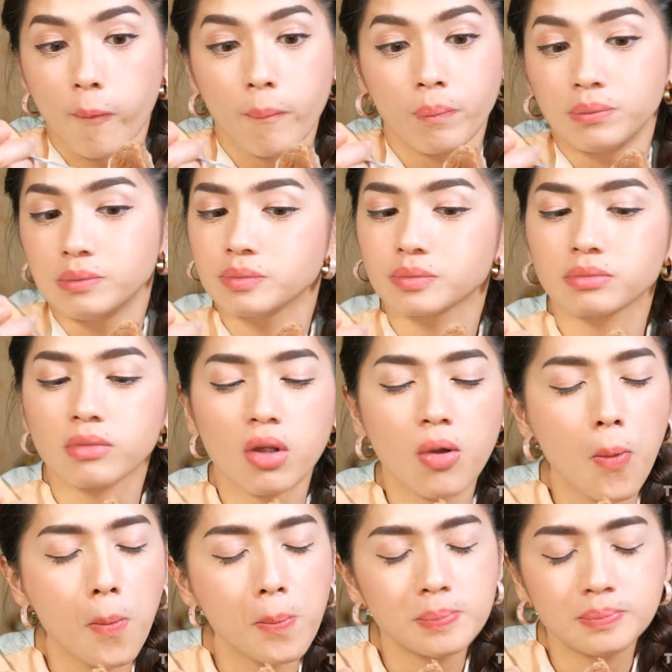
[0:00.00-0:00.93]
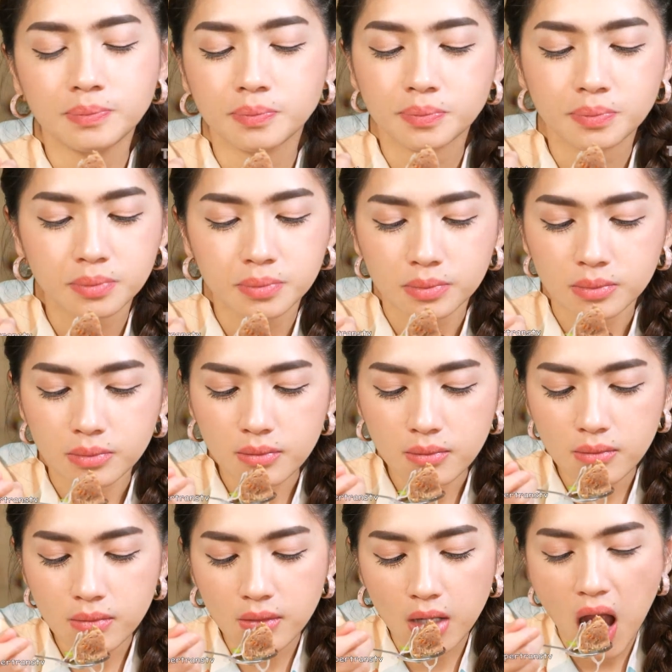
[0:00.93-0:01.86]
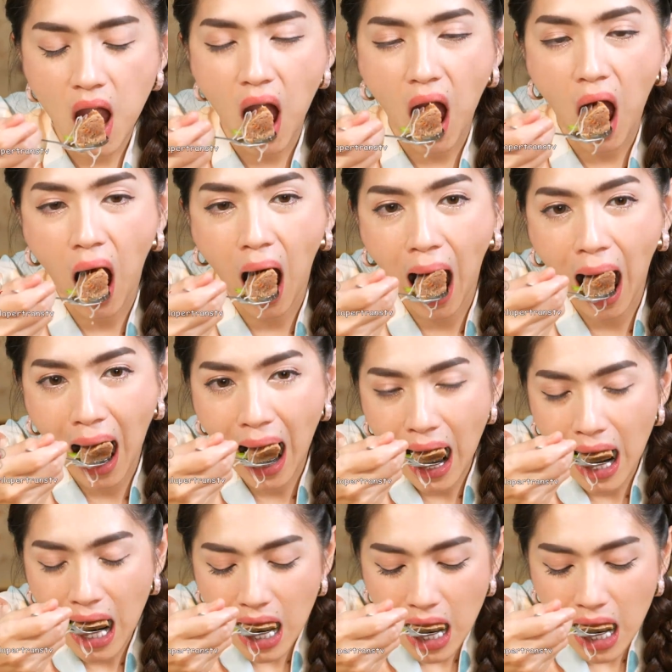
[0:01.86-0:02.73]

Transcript: Ojo lali. Bener-bener ojo lali. Ojo ya.